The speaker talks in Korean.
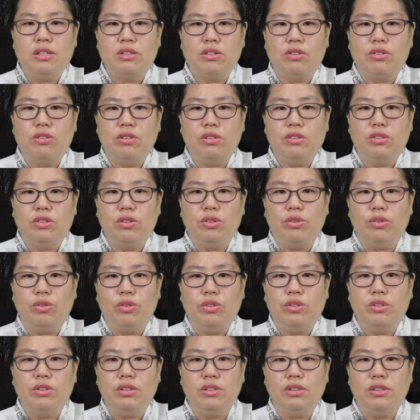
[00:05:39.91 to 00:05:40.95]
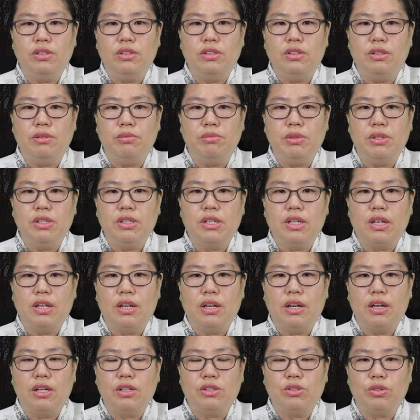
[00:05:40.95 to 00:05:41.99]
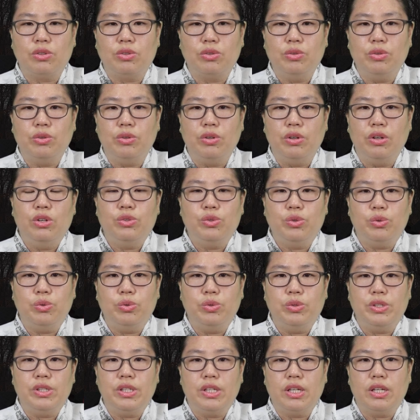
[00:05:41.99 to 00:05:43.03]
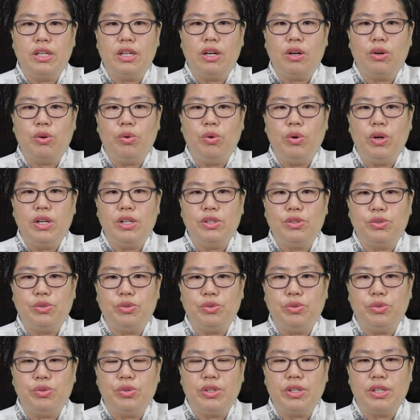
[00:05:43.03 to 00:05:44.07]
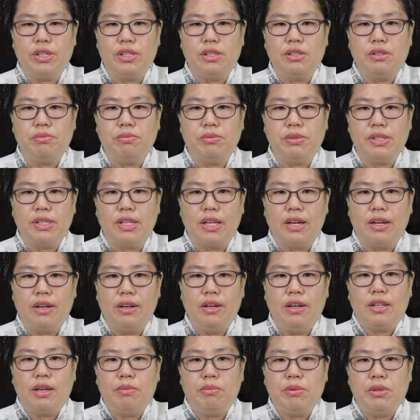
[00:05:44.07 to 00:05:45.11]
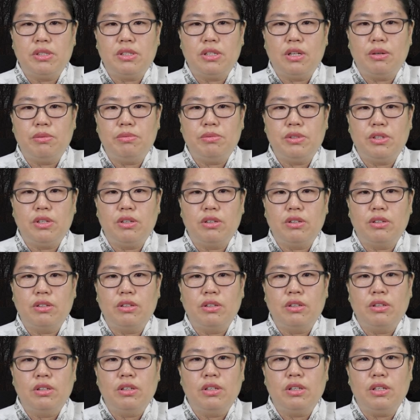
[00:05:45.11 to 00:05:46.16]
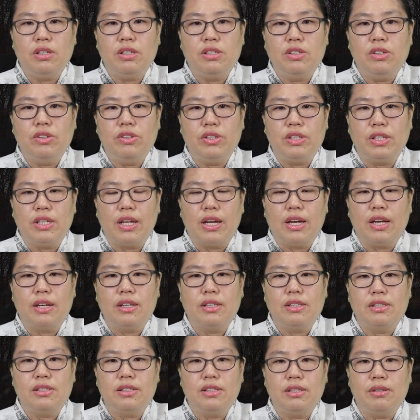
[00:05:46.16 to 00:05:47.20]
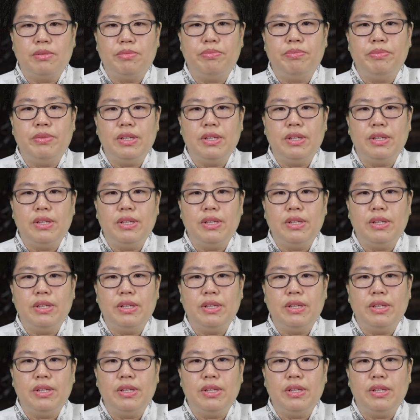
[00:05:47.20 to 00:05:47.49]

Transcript: 적극적으로 그 흐름을 따라가셔도 좋은 시기라고 할수도 있겠습니다. 다만 사업장 이전이나 집,